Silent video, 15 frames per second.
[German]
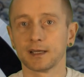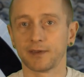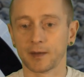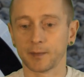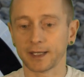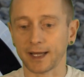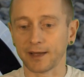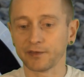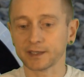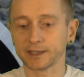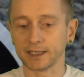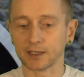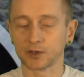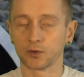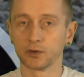weil man einfach
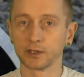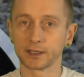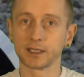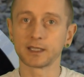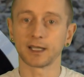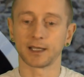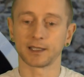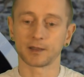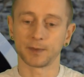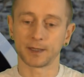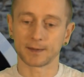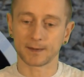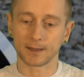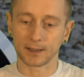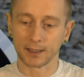die Elektronik nicht
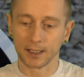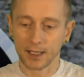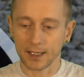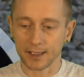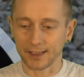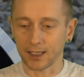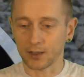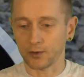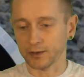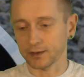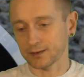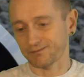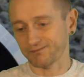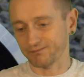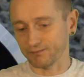angepasst hat. Ja,
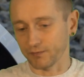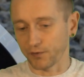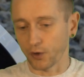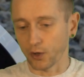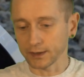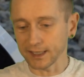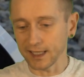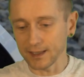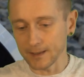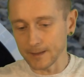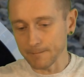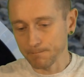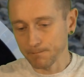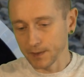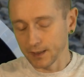und
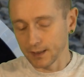Vorteile,